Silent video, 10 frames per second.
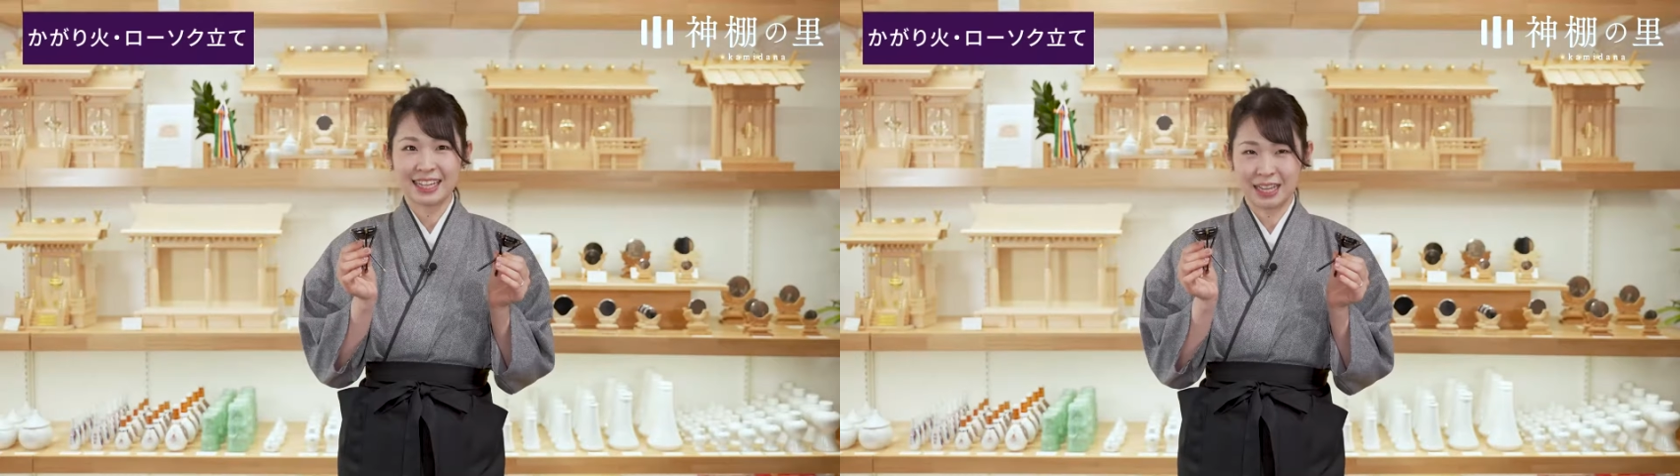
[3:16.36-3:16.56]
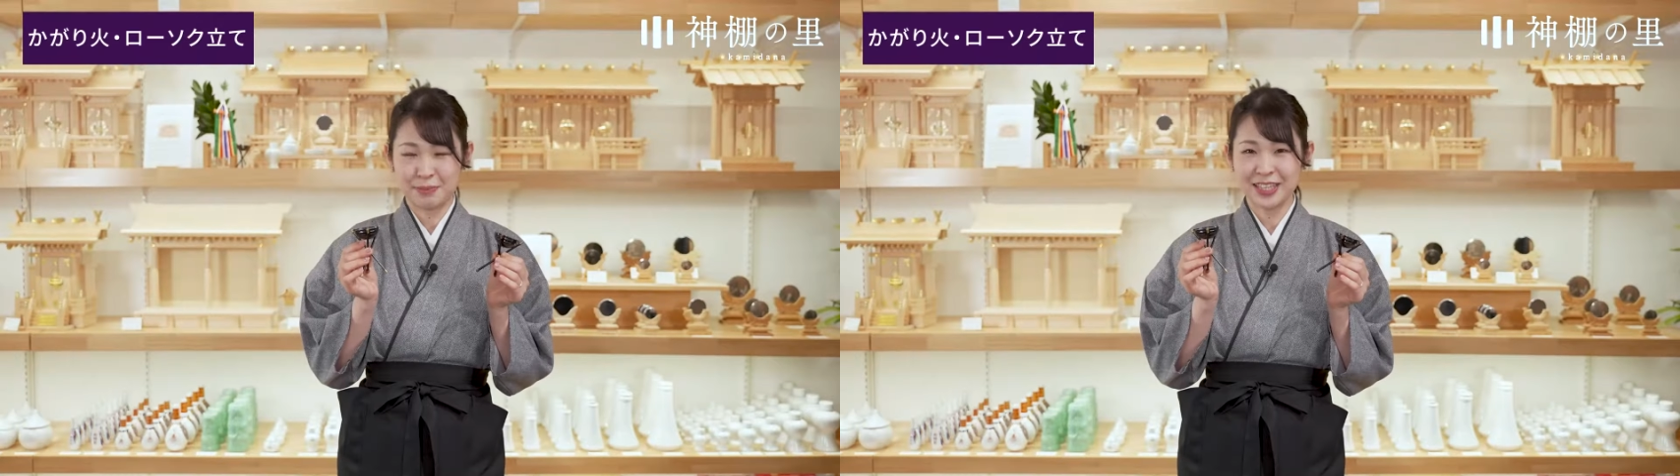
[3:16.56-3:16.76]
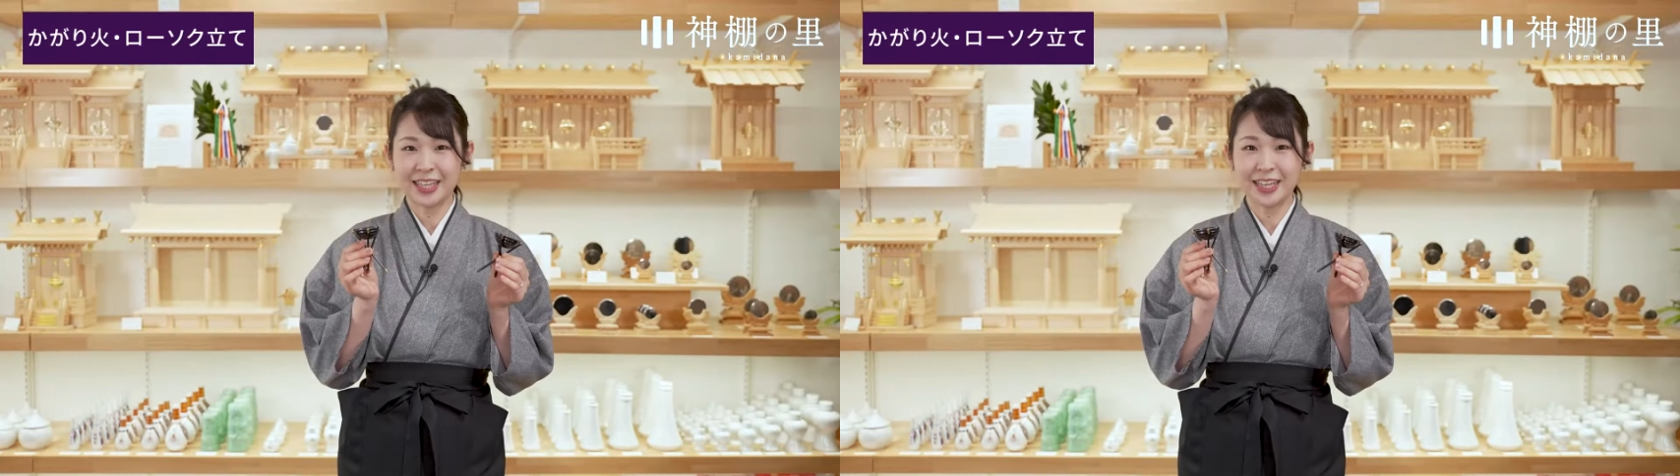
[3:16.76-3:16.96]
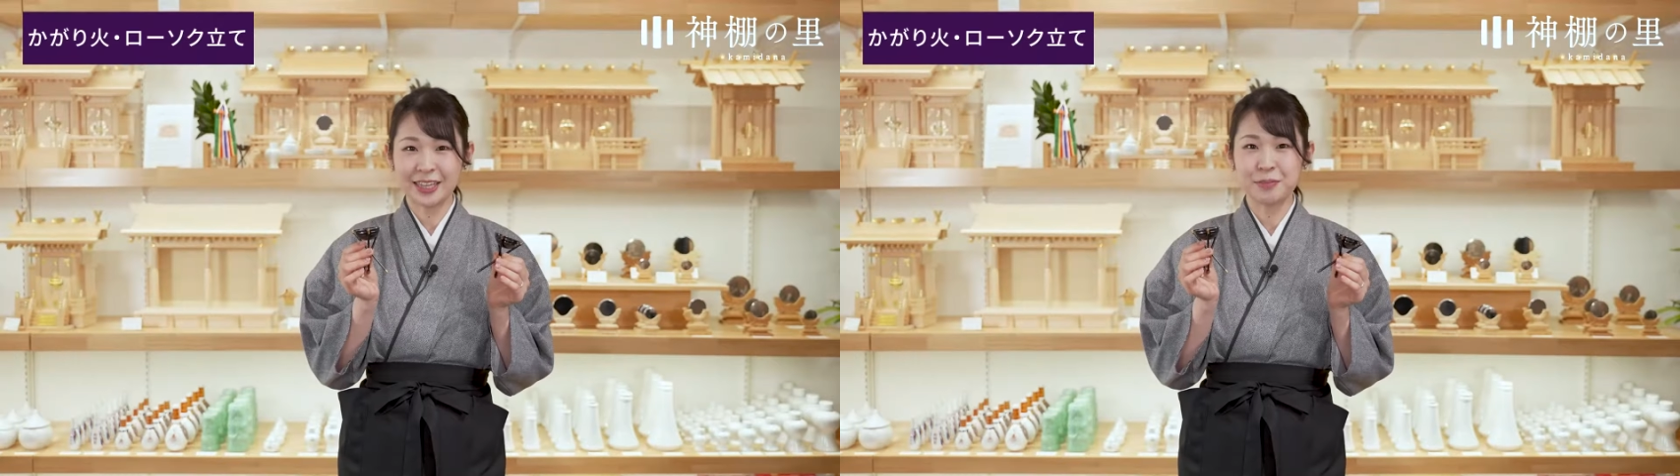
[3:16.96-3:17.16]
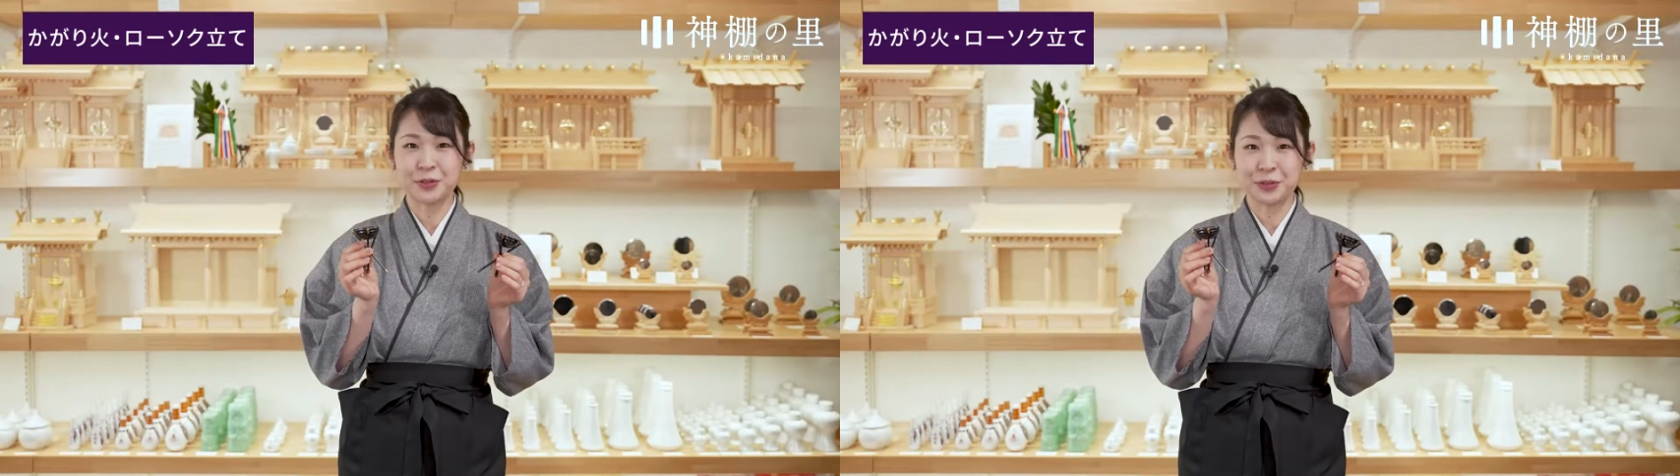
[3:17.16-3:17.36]
神棚
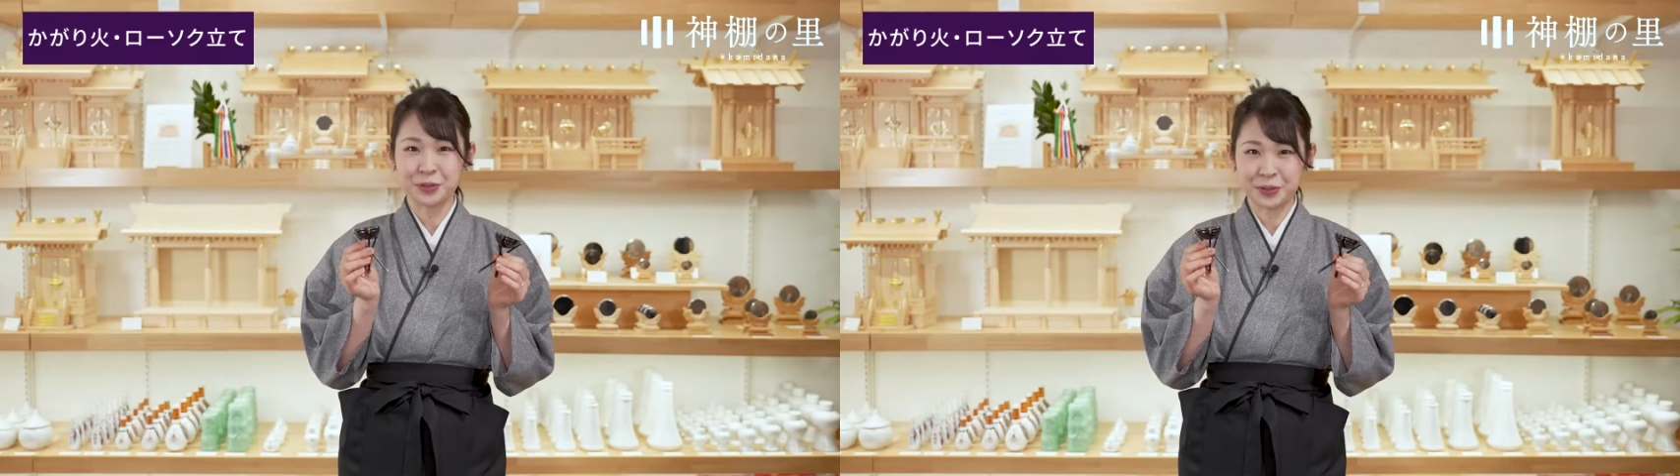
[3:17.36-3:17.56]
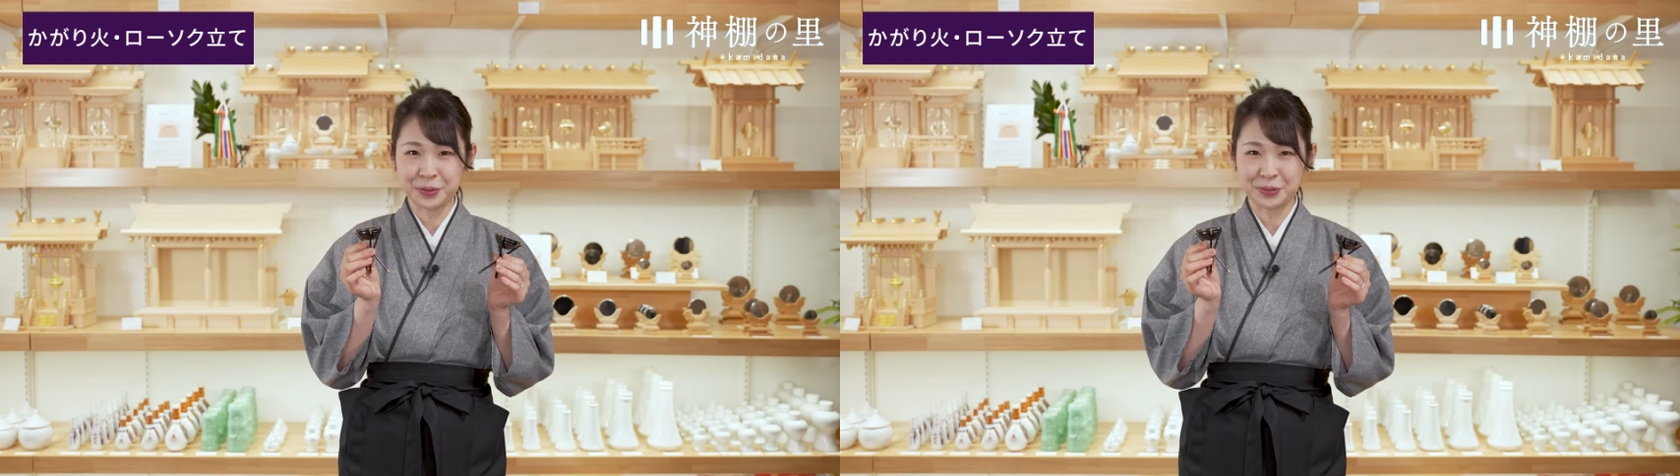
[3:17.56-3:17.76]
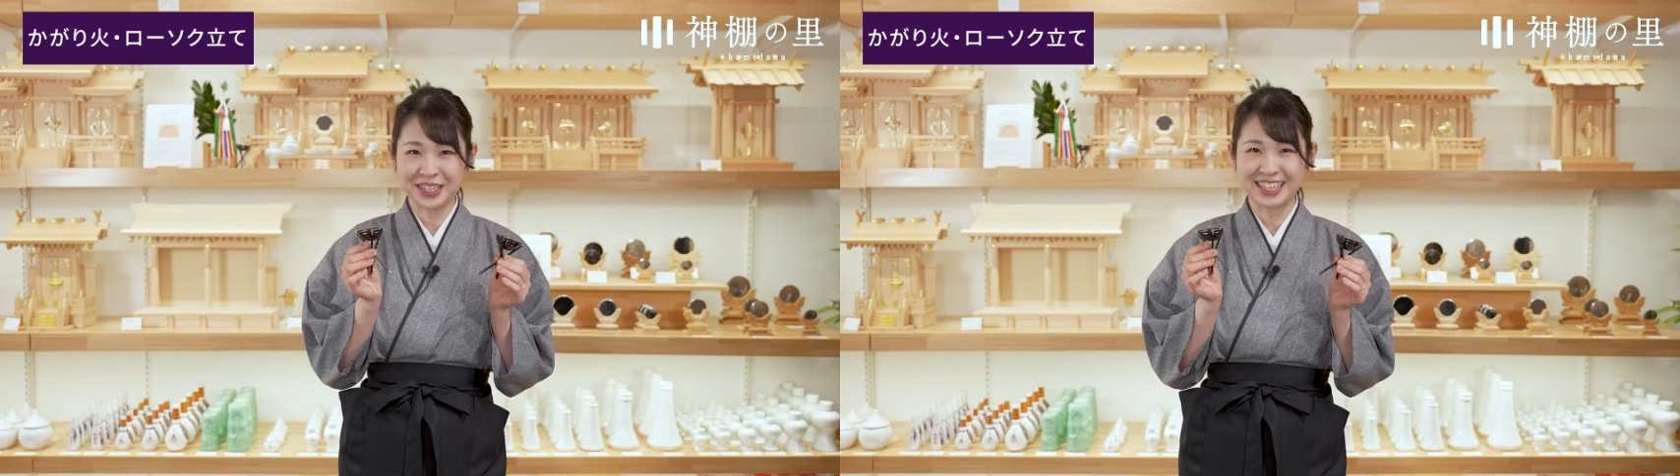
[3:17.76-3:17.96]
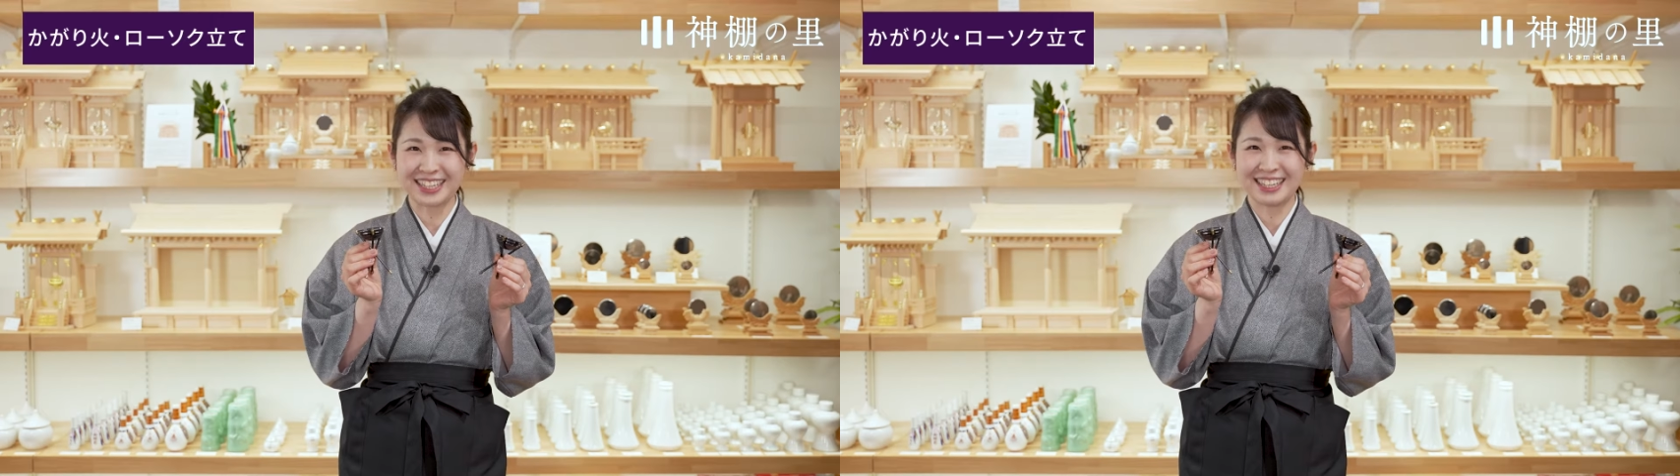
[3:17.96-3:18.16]
でも同様に